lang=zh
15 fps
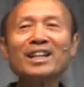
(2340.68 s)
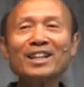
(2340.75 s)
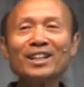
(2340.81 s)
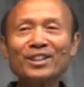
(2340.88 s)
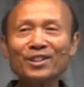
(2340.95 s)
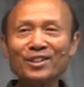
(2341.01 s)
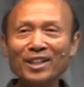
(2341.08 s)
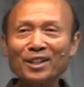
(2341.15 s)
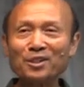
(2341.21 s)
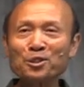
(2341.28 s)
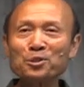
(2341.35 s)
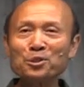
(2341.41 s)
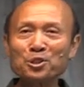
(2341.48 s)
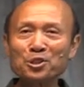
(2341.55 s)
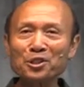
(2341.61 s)
对利路亚！
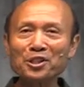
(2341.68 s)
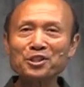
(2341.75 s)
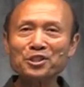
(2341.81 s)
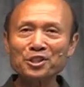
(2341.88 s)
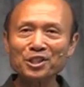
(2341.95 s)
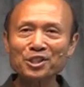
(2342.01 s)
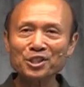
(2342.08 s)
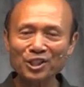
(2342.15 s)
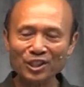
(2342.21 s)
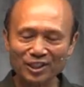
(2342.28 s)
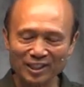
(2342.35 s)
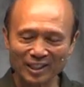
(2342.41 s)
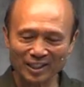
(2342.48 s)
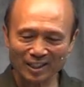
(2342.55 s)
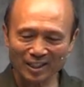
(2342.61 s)
就随时
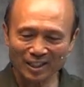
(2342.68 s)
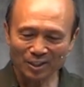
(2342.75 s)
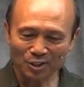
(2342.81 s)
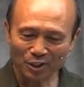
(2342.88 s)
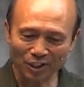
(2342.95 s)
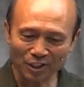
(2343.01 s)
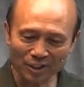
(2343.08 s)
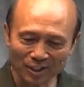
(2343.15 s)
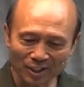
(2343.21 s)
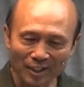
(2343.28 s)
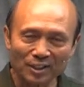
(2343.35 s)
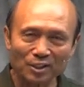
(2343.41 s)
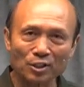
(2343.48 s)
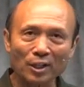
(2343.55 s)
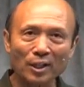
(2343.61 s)
随地，随
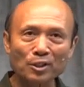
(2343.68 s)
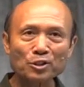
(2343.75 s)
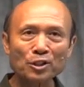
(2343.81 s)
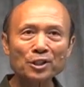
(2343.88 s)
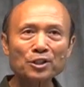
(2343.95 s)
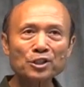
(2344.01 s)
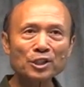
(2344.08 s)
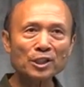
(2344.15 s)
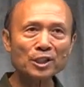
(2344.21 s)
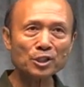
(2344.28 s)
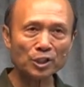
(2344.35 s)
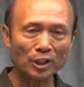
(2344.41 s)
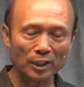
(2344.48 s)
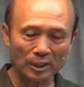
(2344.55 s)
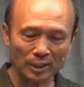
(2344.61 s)
随随时
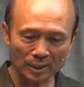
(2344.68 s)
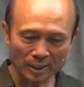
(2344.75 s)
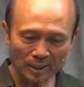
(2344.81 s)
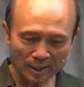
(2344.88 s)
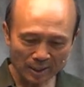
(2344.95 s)
随